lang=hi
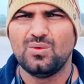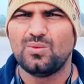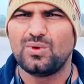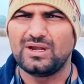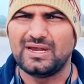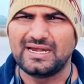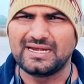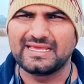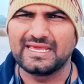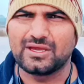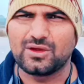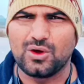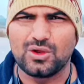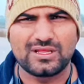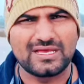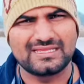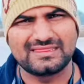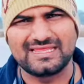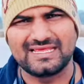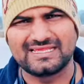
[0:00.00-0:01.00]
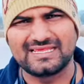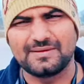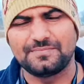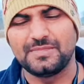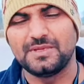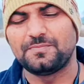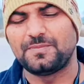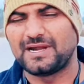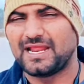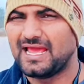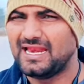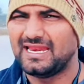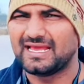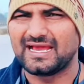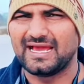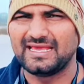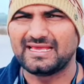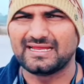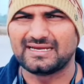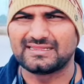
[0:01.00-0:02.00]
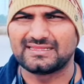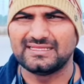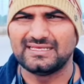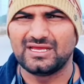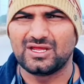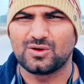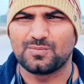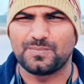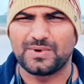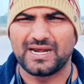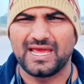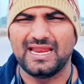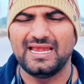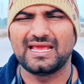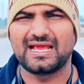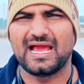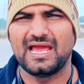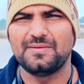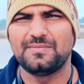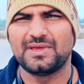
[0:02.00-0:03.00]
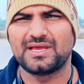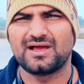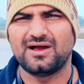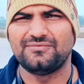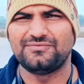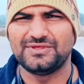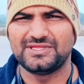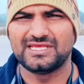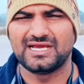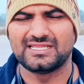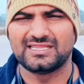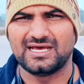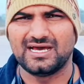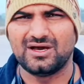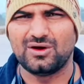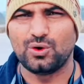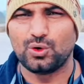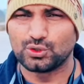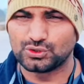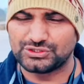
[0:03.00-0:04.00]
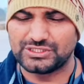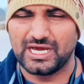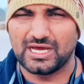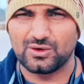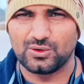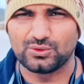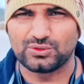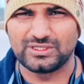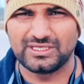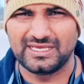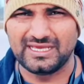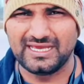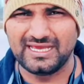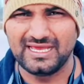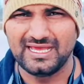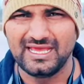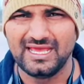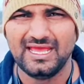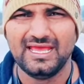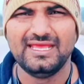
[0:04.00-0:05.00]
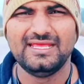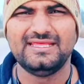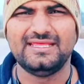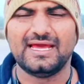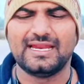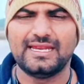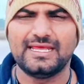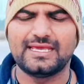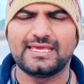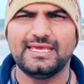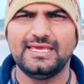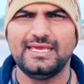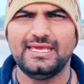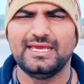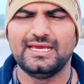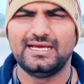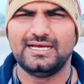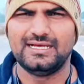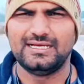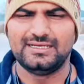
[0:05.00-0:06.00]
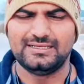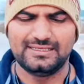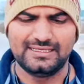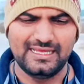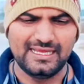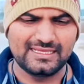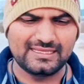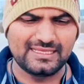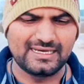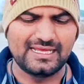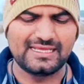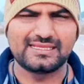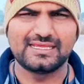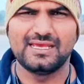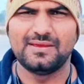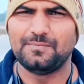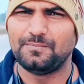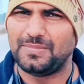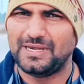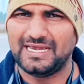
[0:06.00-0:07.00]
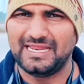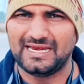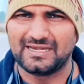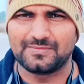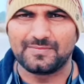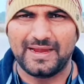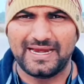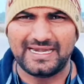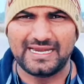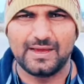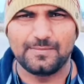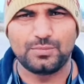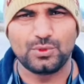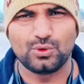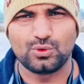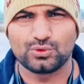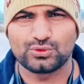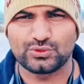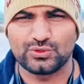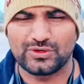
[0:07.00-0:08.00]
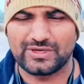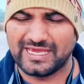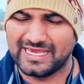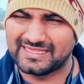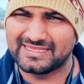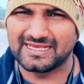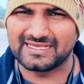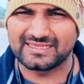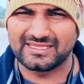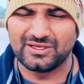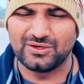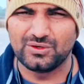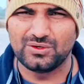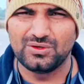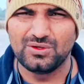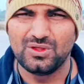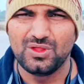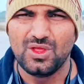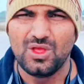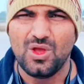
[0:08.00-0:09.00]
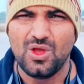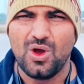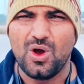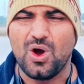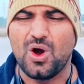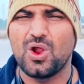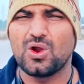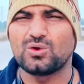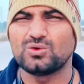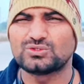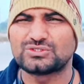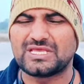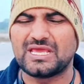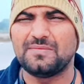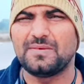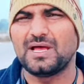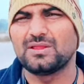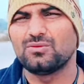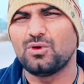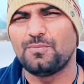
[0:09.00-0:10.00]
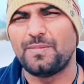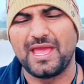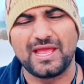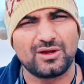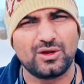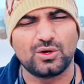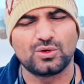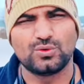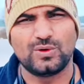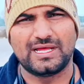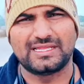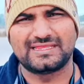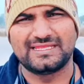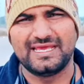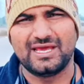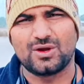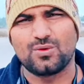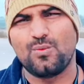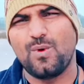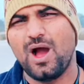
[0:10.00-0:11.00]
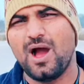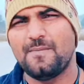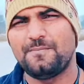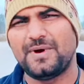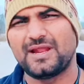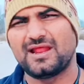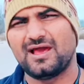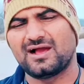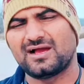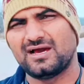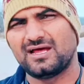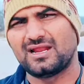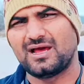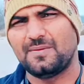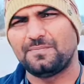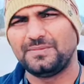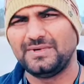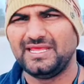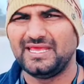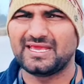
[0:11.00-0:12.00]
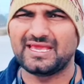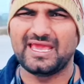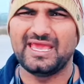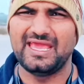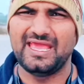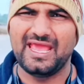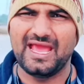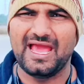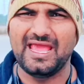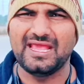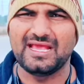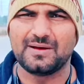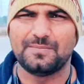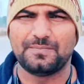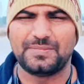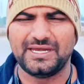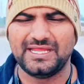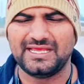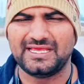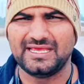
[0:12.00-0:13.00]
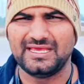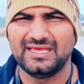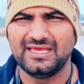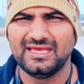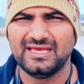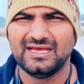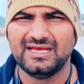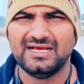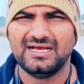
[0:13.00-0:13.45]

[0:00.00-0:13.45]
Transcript: वो लड़की कोलकाता से अपनी पढ़ाई लिखाई करती है और पढ़ाई लिखाई में काफ़ी ज़्यादा होशियार होती है यानी कि एक तरह से ब्रिलियंट माइंड आप लोग उसको कह सकते हो और उसके बाद वो बेंगलुरु आती है और वहाँ पर आकर अपनी एक एआई कंपनी की